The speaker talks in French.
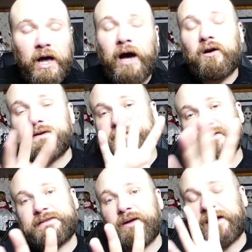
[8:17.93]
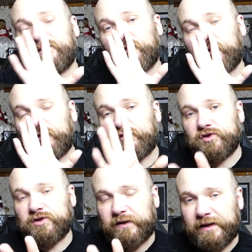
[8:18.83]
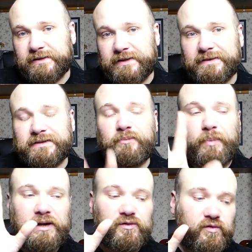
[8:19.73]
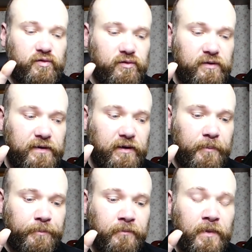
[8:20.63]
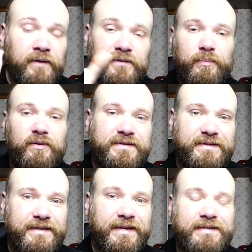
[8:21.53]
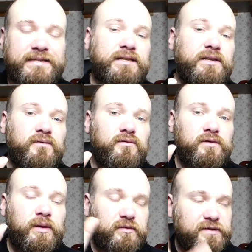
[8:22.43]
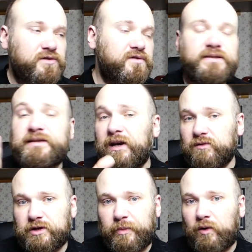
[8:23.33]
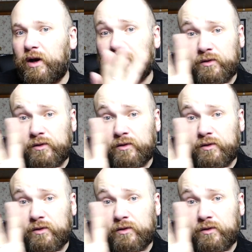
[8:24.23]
Alors, c'est attention, ce que je suis en train de dire, c'est pas du tout euh, des, pensées négatives ou des pensées suicidaires ou je sais pas quoi.